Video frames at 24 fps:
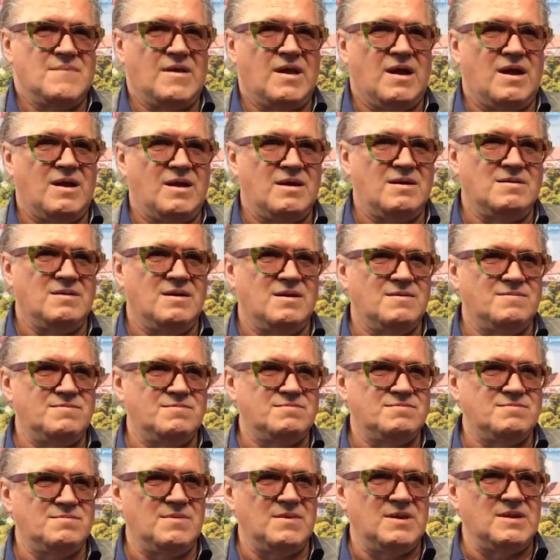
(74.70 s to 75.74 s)
Ach, ähm,
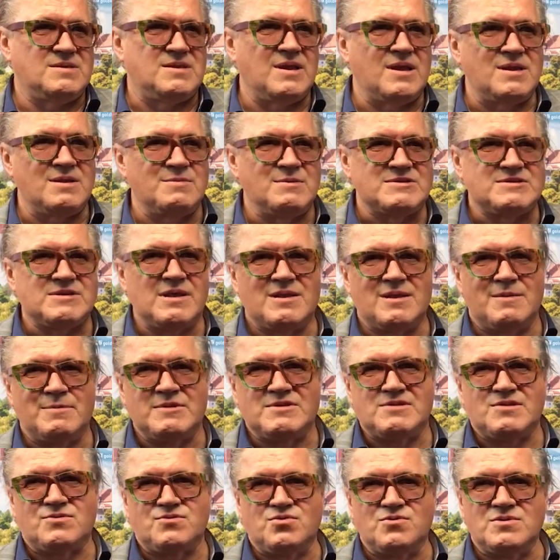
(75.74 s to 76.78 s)
ich denke mal, es hat
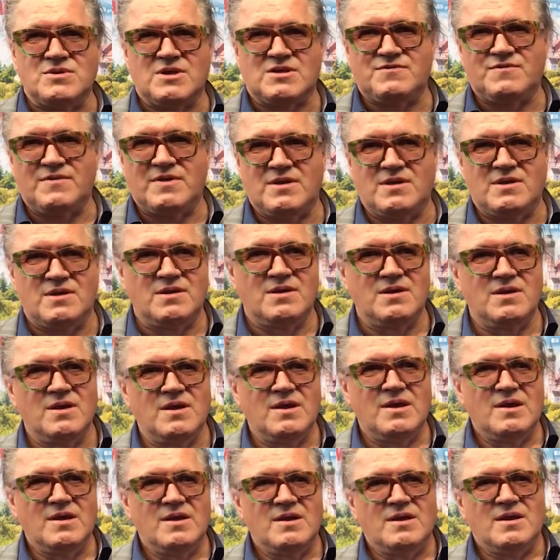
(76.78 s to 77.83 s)
damit zu tun, dass wir
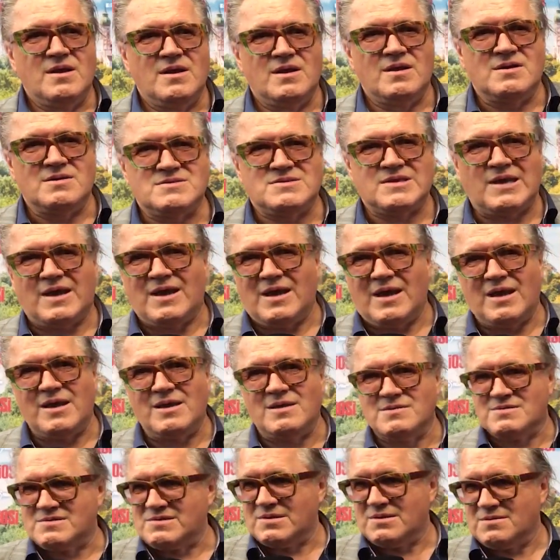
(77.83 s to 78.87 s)
äh, sehr
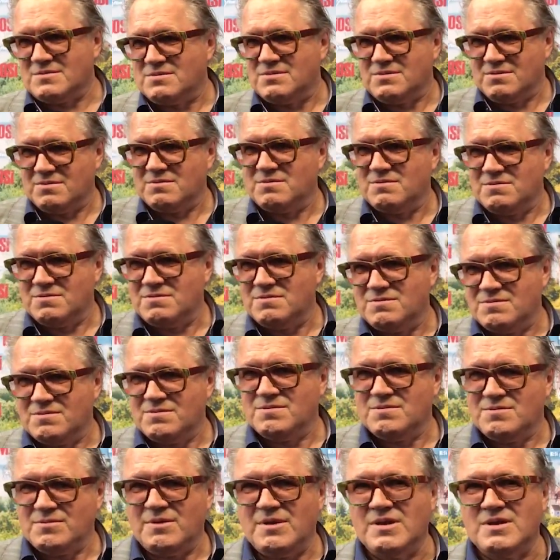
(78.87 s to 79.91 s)
eigen sind.
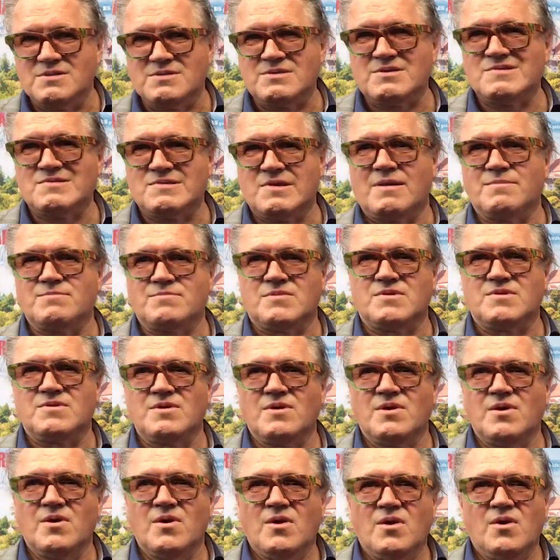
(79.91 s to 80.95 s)
Insgesamt.
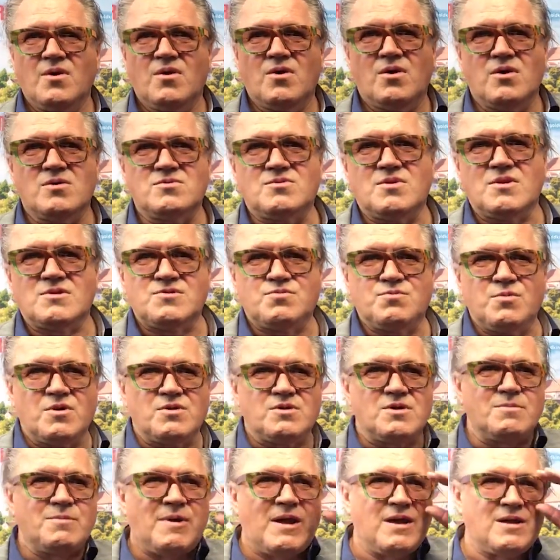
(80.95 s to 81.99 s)
Und das
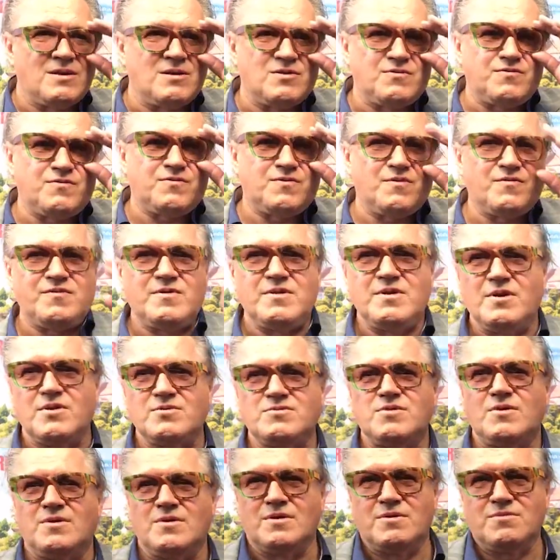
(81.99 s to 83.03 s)
mögen die Bayern, das finde ich auch
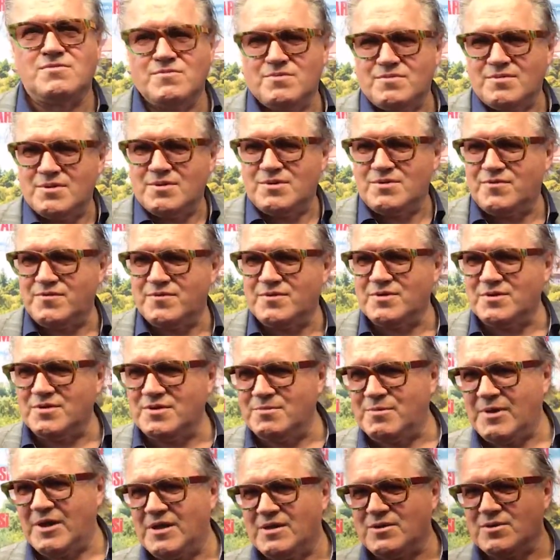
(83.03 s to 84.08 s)
toll, weil ich finde
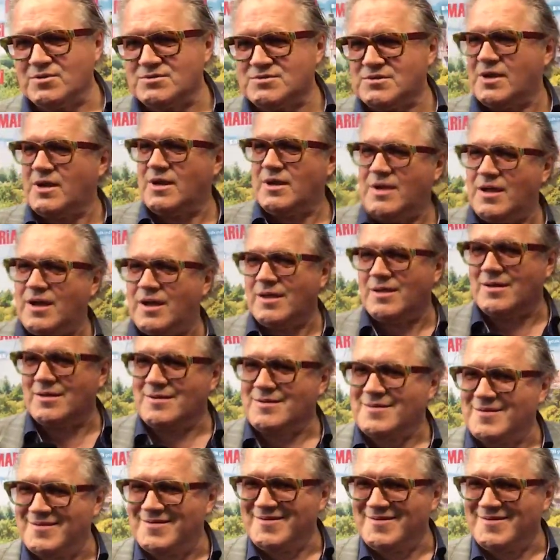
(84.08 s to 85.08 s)
die Bayern auch sehr eigen.